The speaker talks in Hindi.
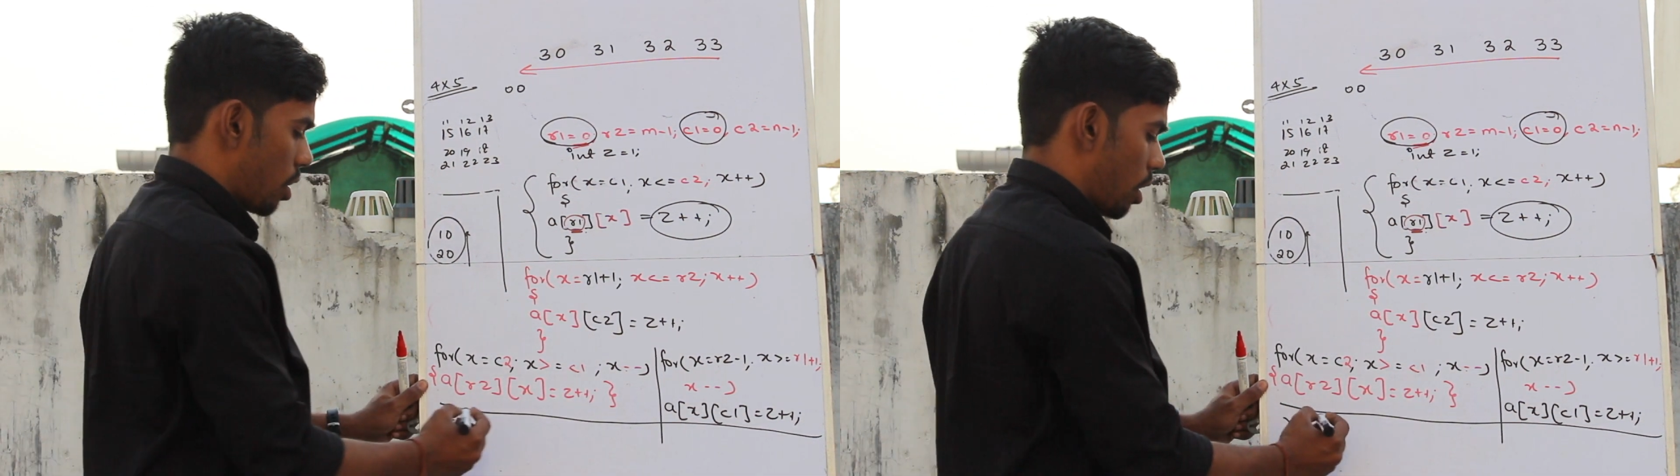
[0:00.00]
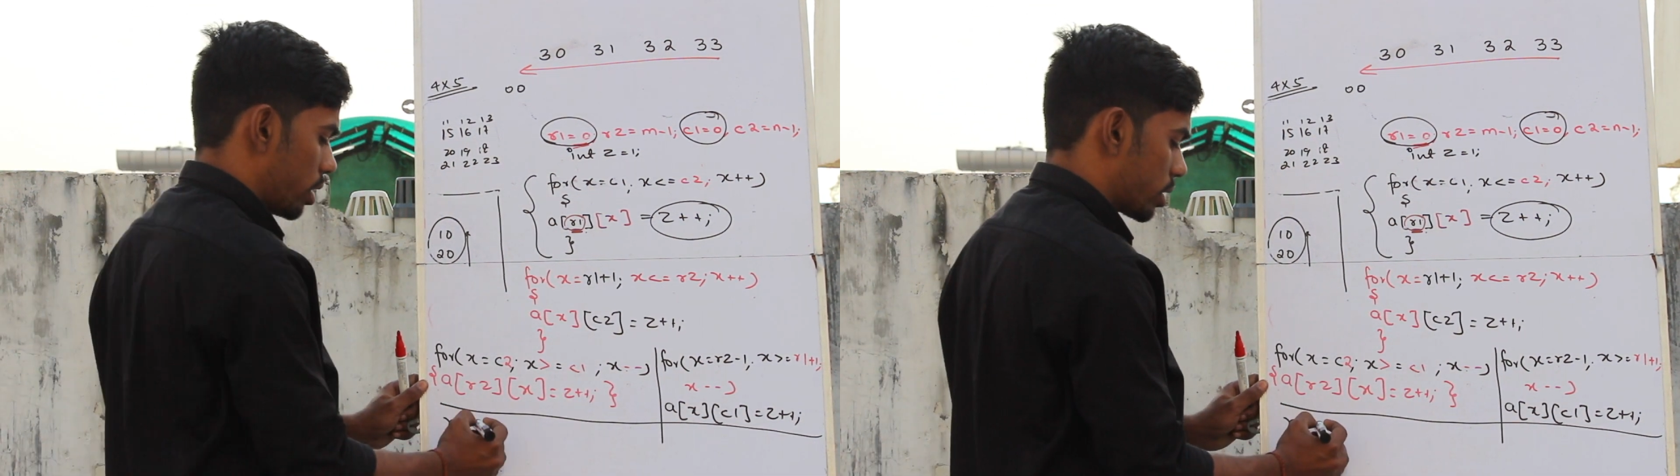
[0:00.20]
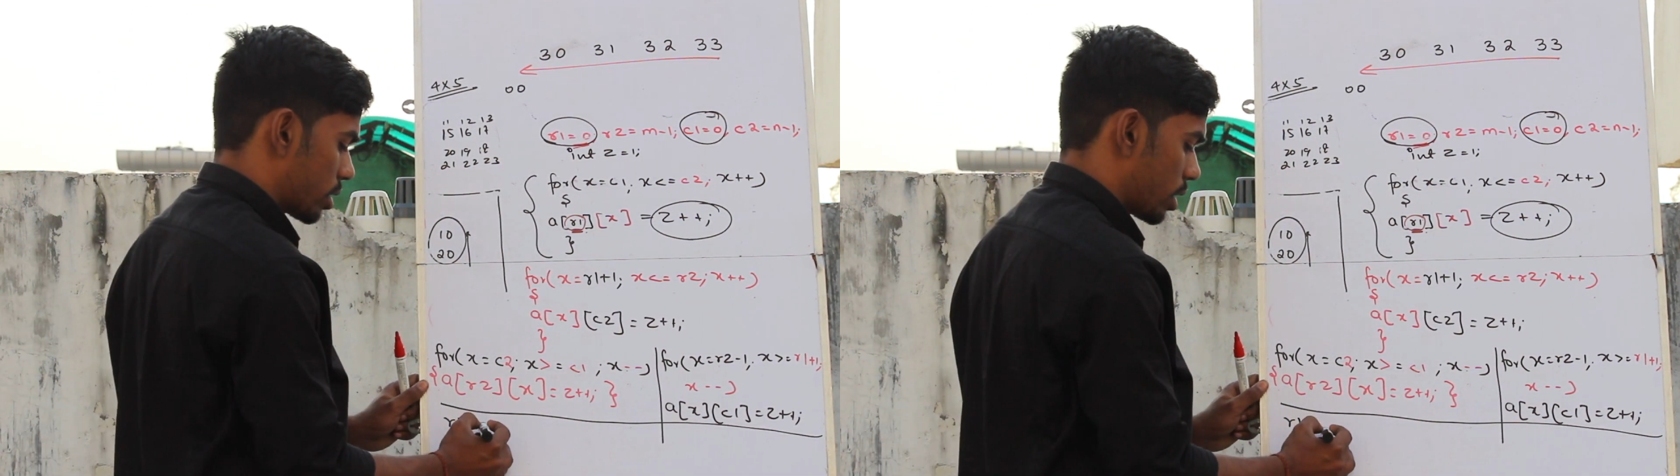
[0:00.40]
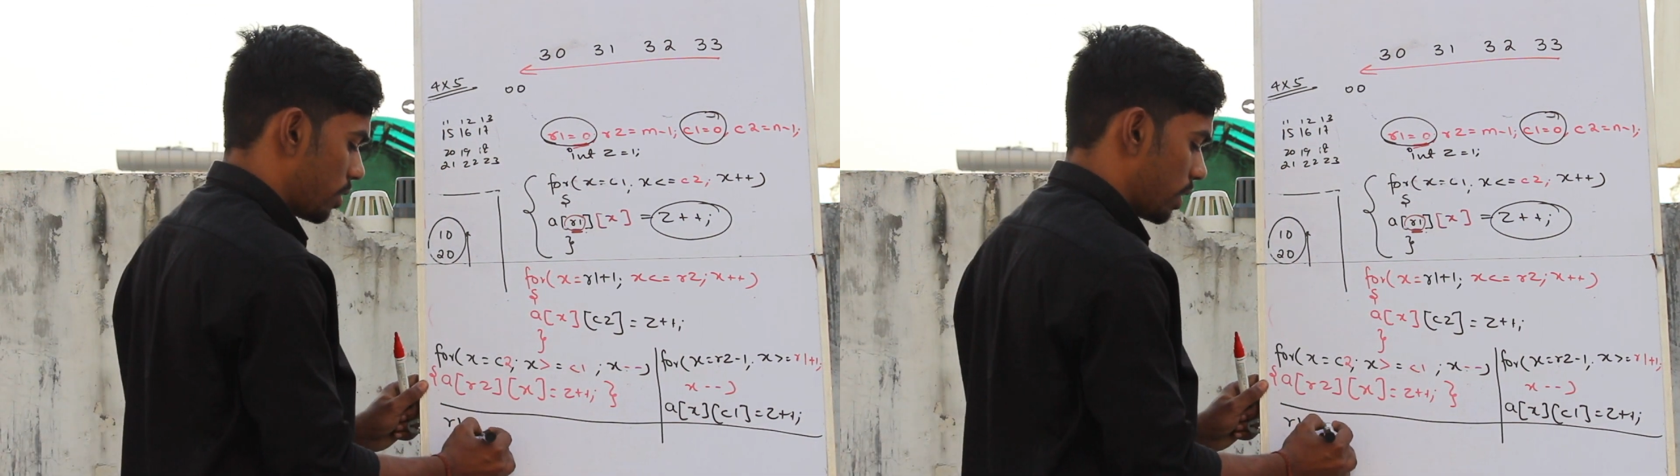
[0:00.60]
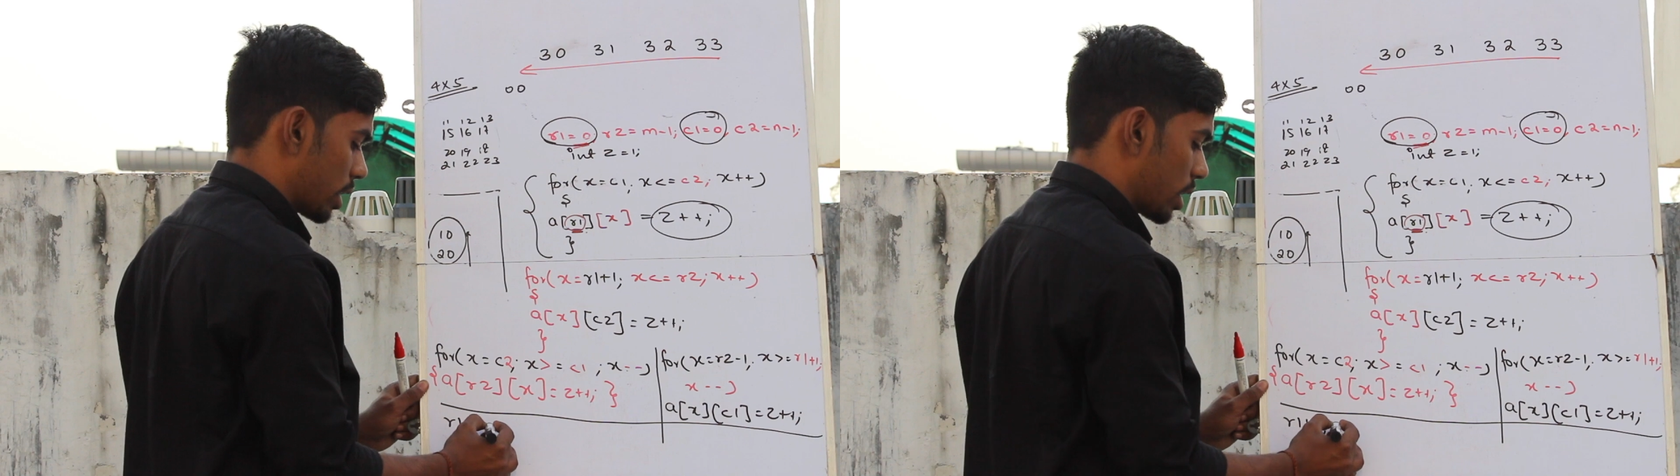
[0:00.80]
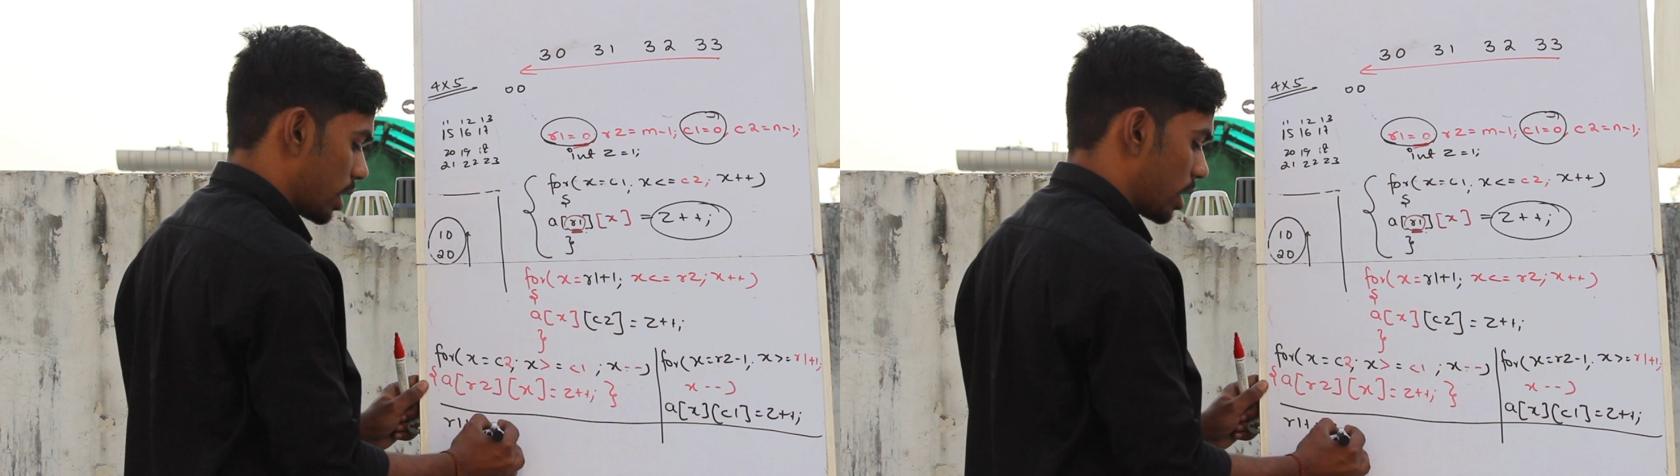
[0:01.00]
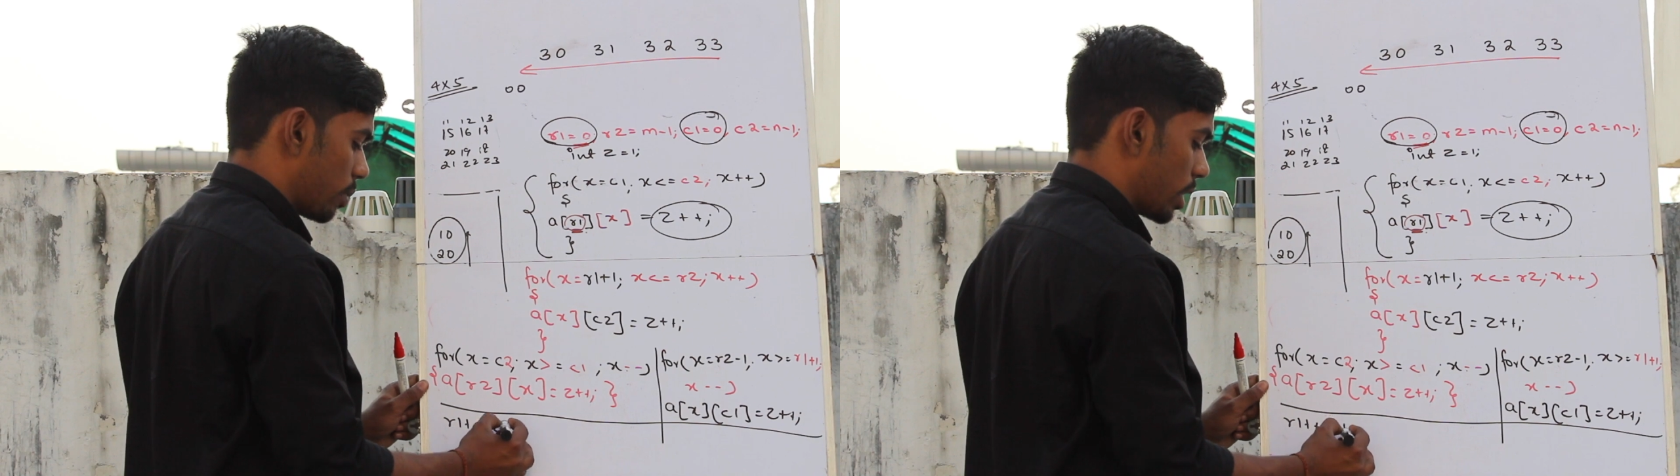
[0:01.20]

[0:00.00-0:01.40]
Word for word: और C1 के अंदर